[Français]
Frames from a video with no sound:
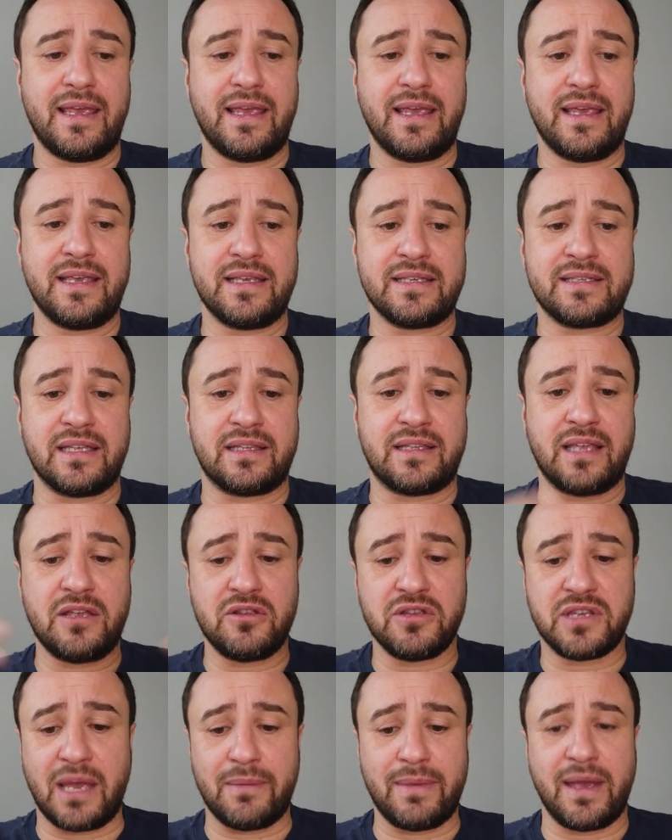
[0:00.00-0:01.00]
Et
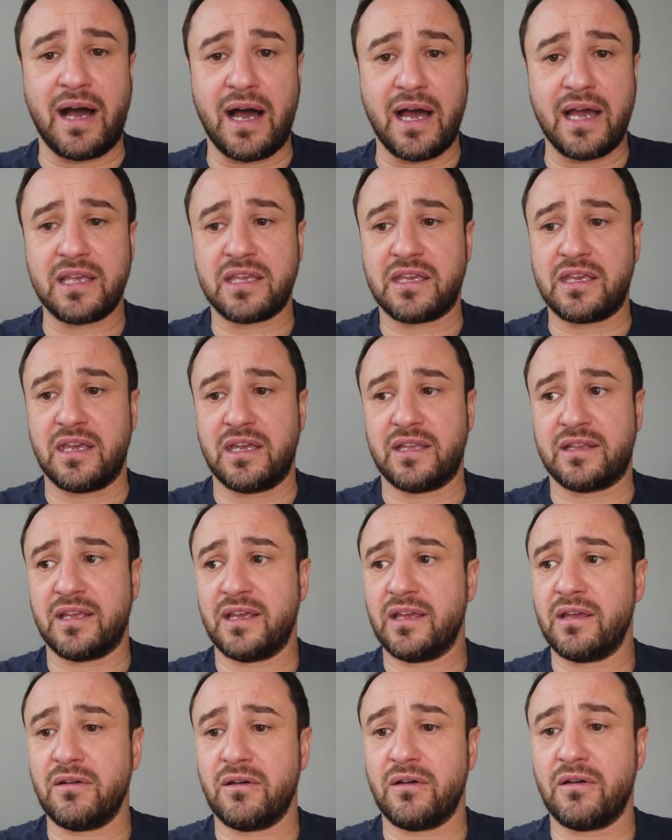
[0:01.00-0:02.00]
c'était une caméra qui
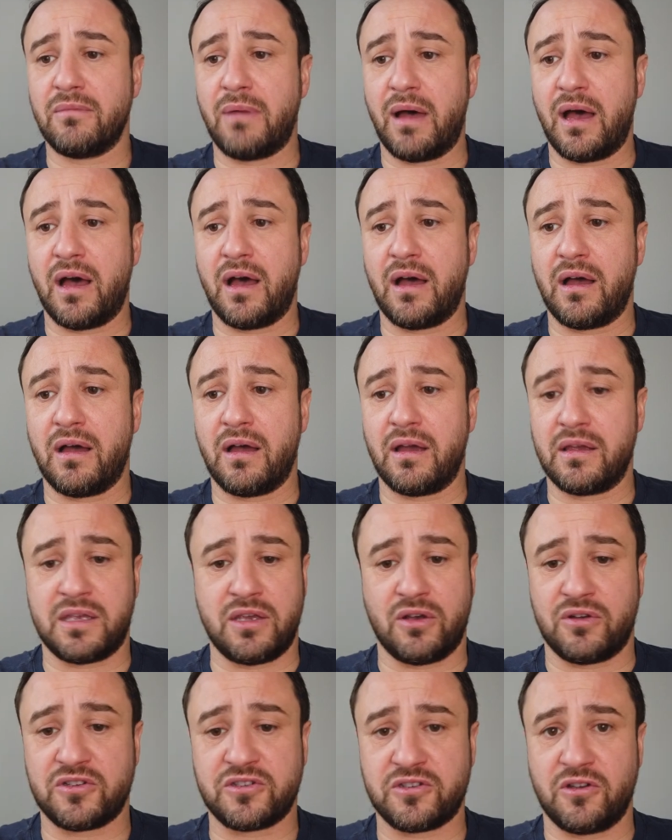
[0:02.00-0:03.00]
était, euh, bah,
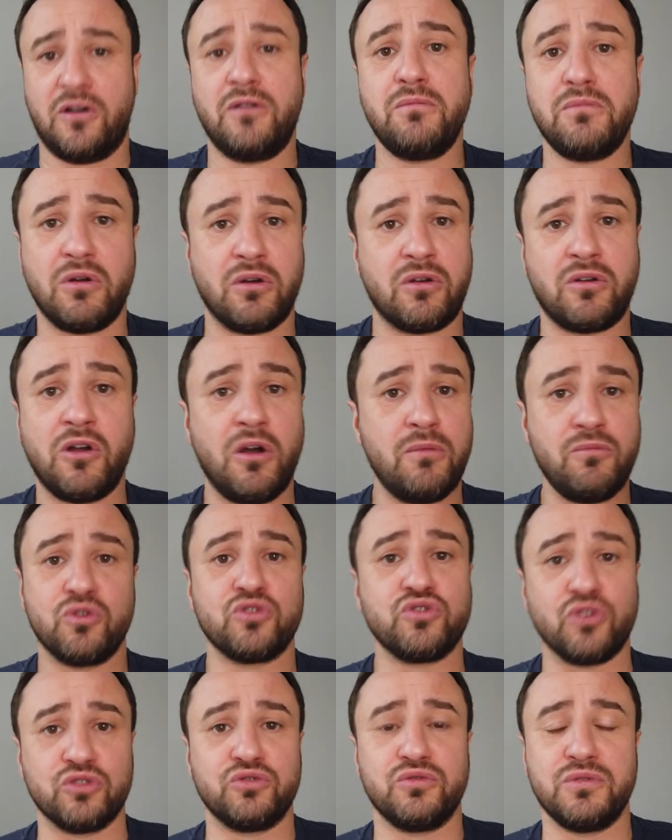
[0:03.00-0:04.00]
qui ressemble, comme
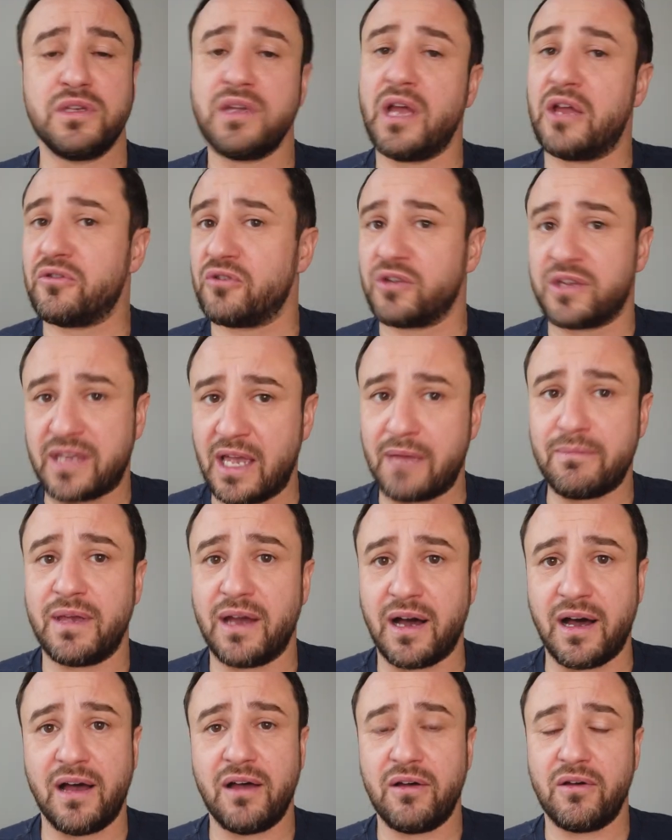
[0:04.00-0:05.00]
aujourd'hui, à une
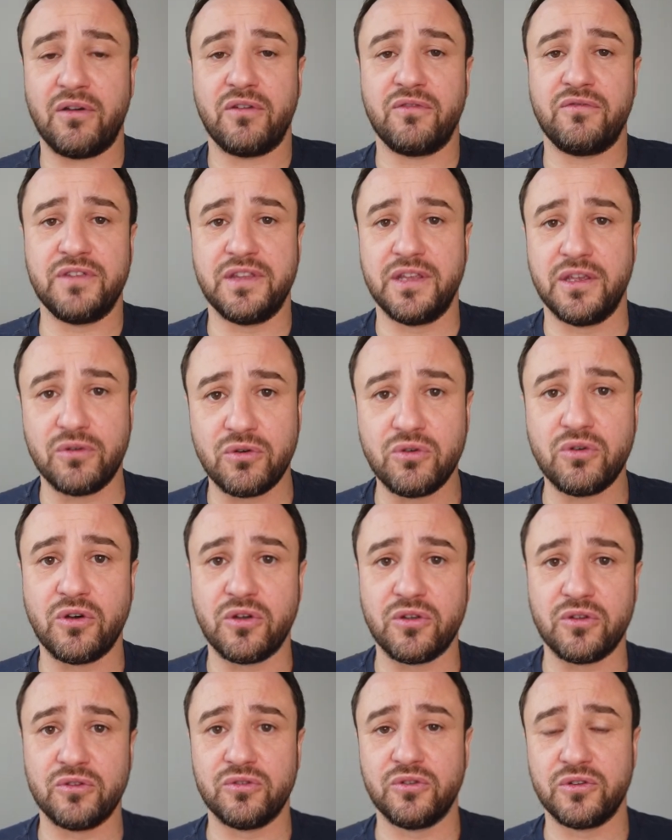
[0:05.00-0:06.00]
caméra euh,
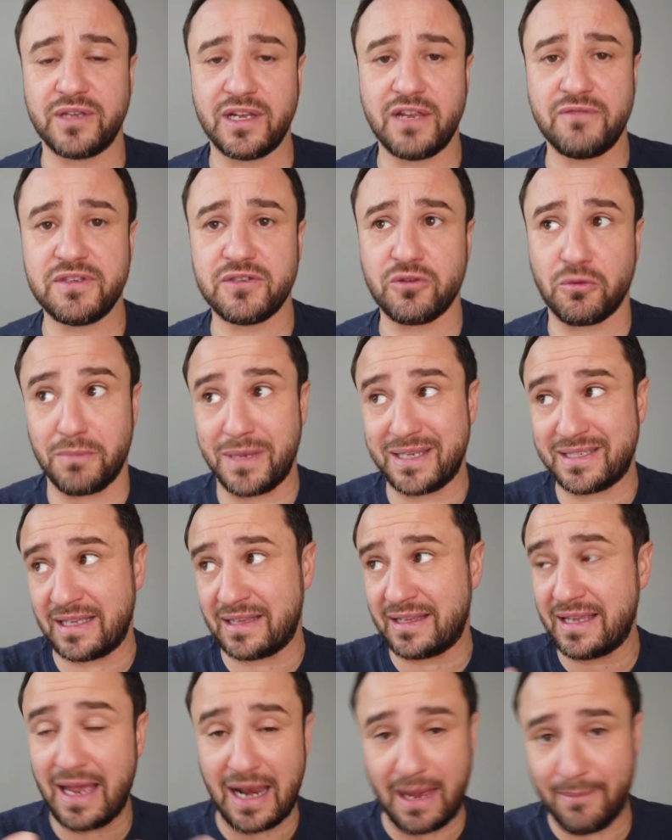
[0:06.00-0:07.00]
vidéo de télévision. Mais
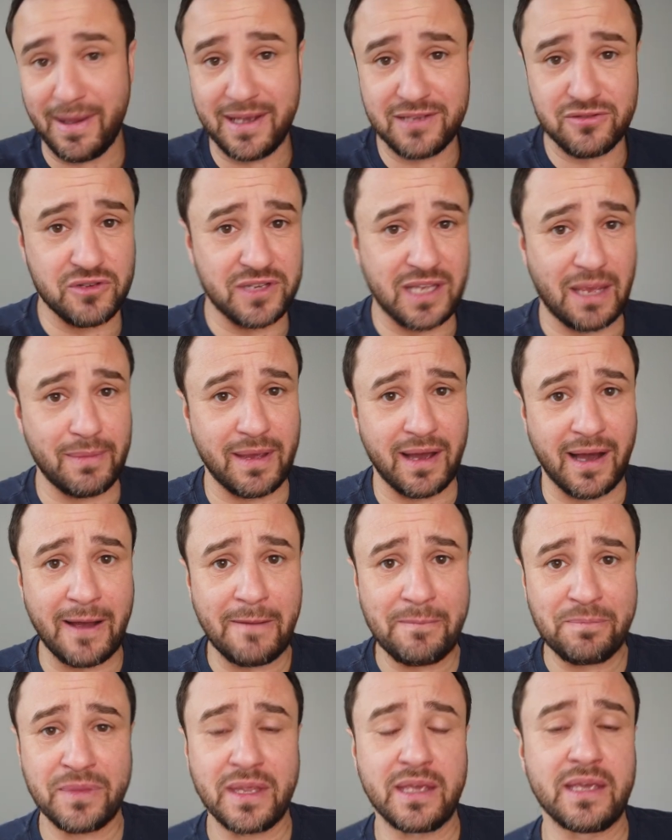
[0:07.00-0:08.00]
c'était à la base une
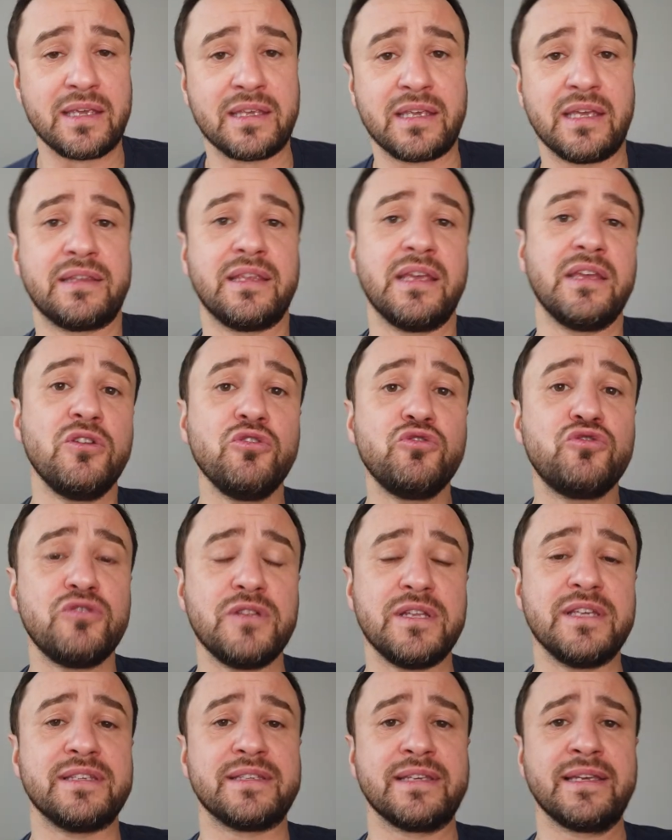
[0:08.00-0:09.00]
caméra qui était
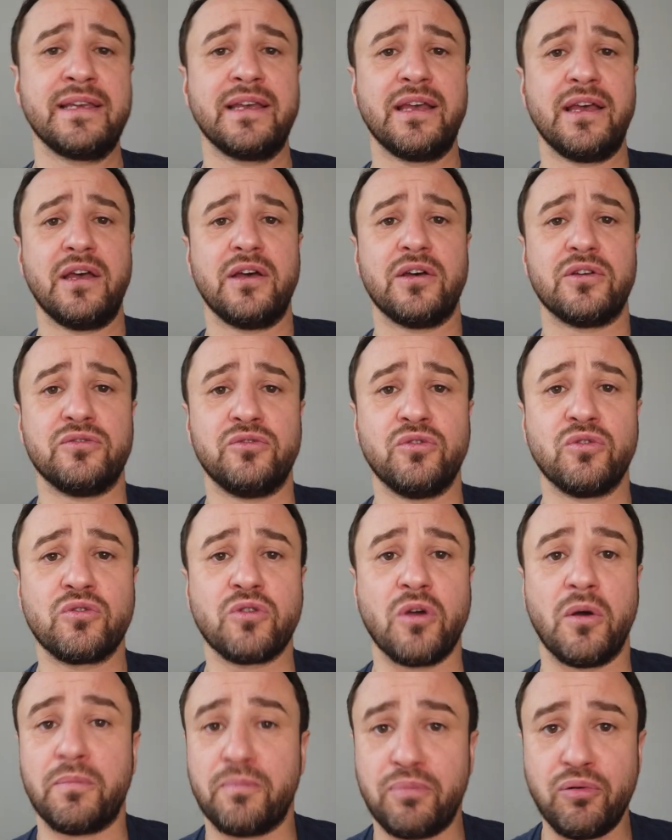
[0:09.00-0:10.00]
utilisée
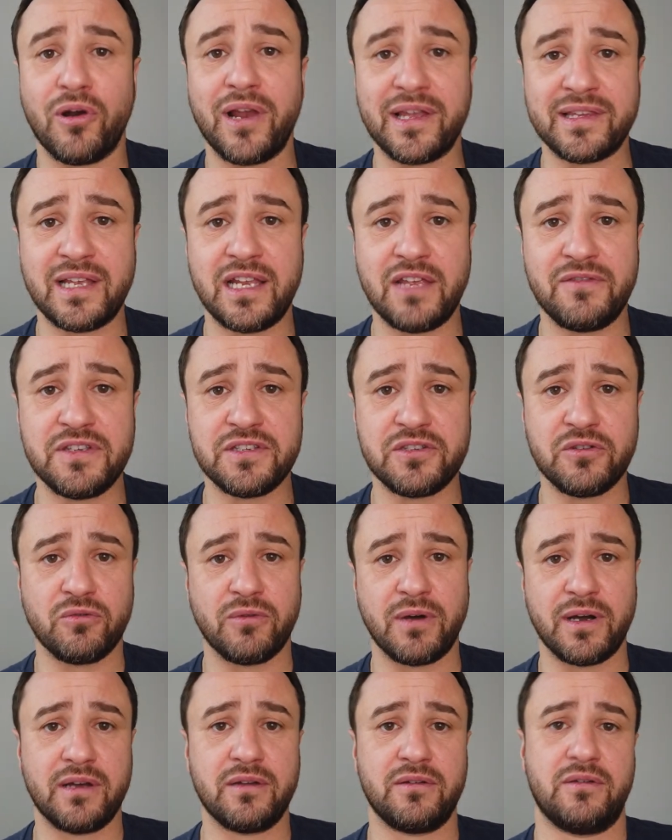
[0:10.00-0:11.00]
donc pour la
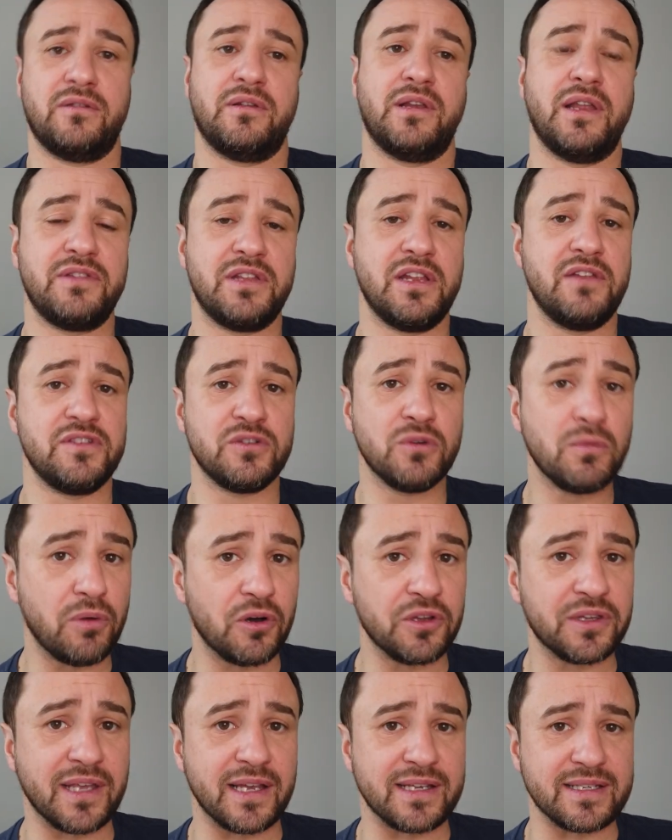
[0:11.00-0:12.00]
télévision, hein, la télévision
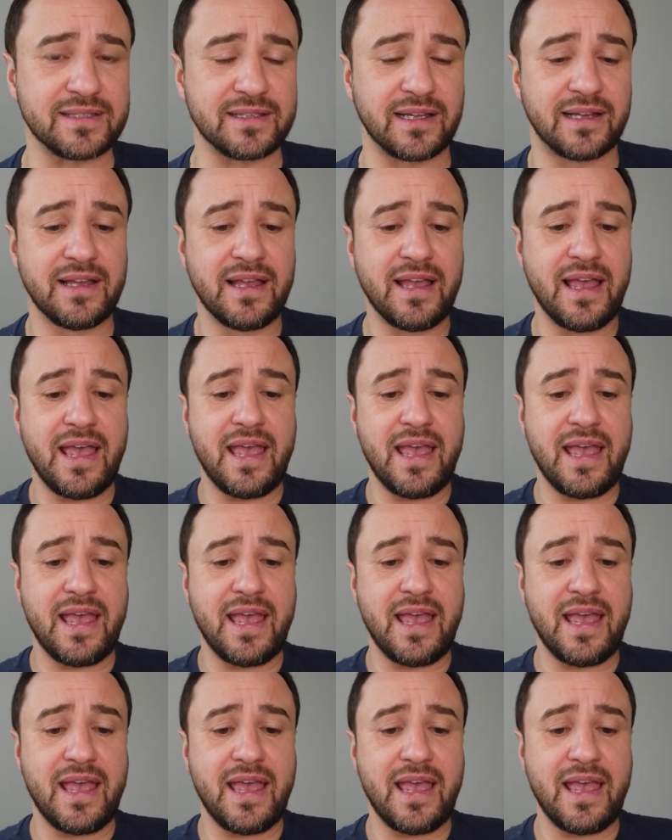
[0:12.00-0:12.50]
broadcast.